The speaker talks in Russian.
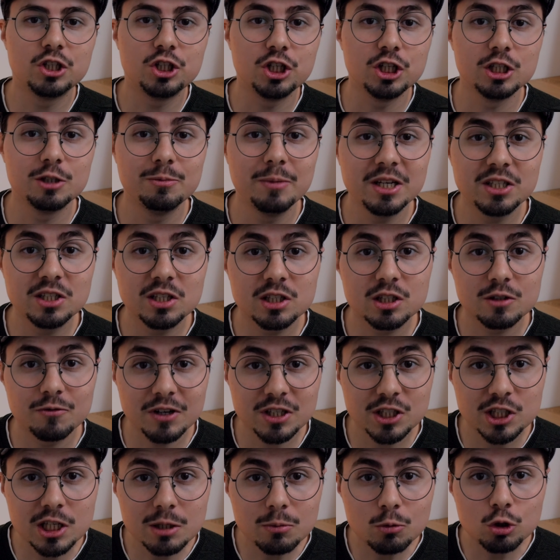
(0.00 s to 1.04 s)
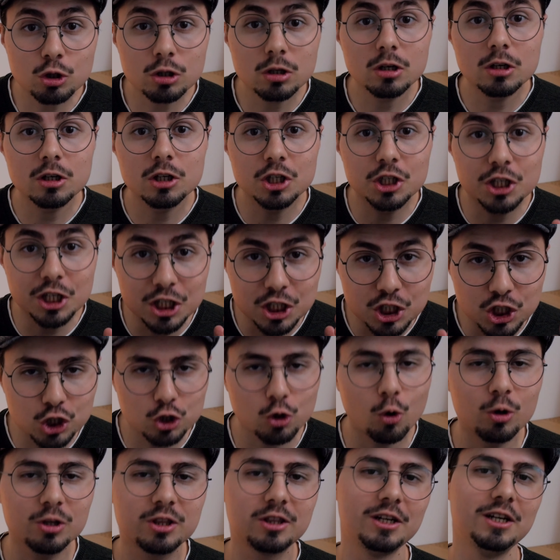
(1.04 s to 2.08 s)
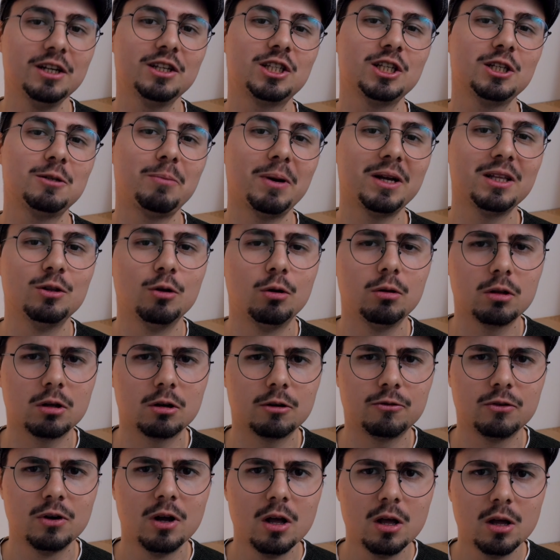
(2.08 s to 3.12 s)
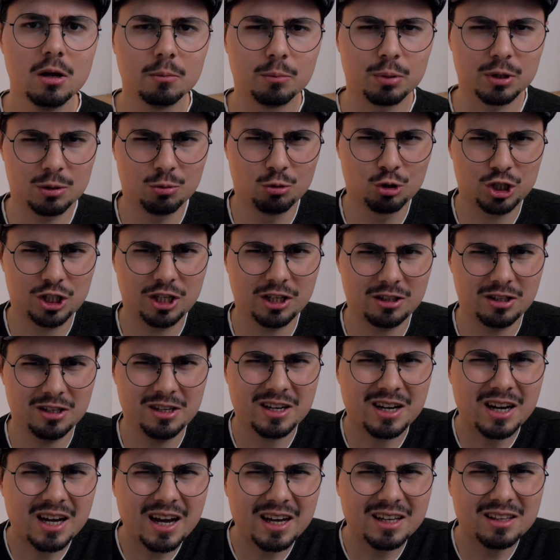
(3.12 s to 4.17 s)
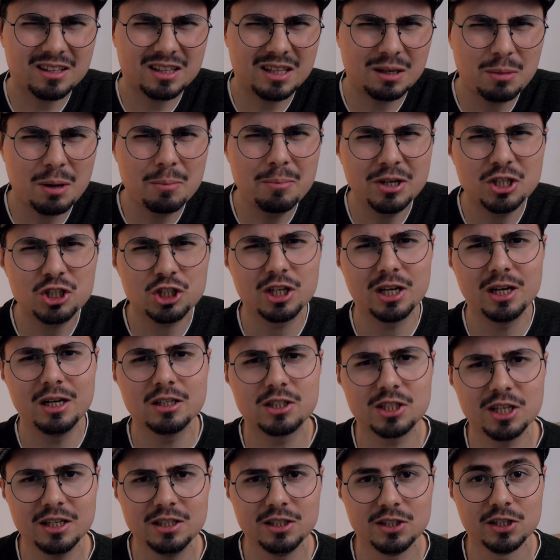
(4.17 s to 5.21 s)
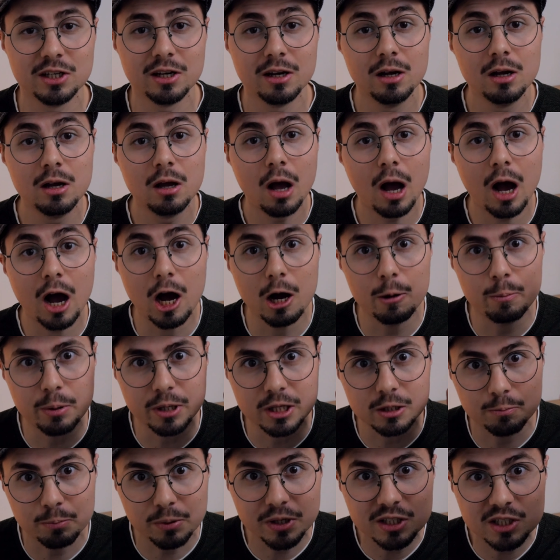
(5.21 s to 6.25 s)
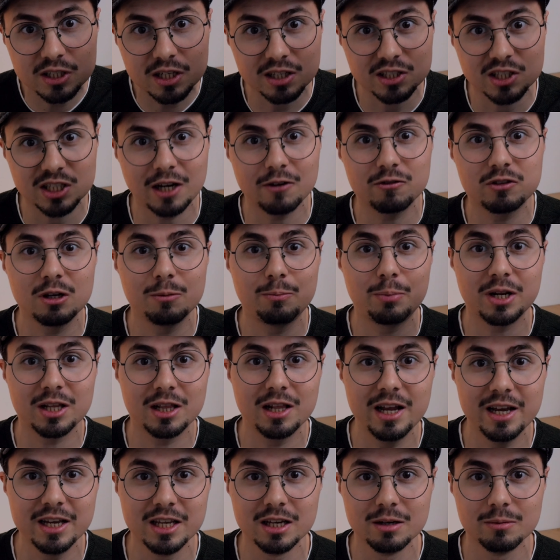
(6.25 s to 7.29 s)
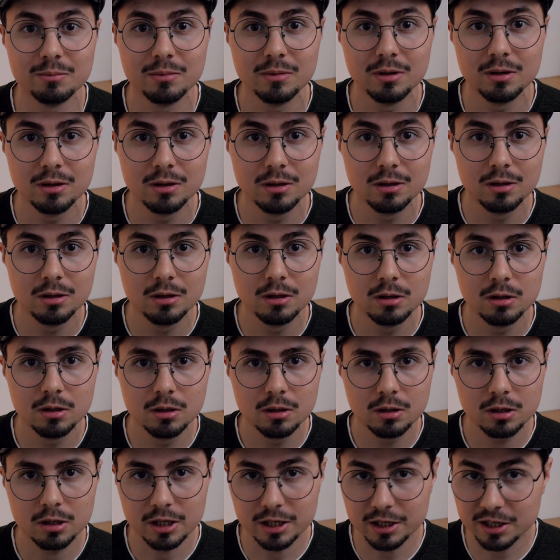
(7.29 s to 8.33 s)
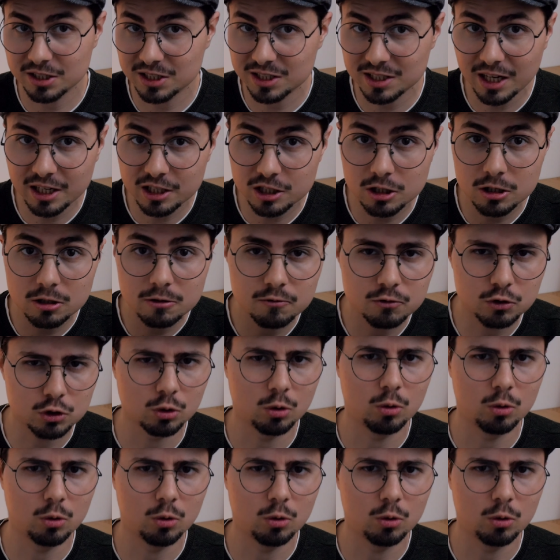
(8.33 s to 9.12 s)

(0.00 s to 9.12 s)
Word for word: через месяц вас снимут еще 35 долларов. Потому что это не какая-то там обычная лицензия, а подписка с автопродлением. И, кстати, все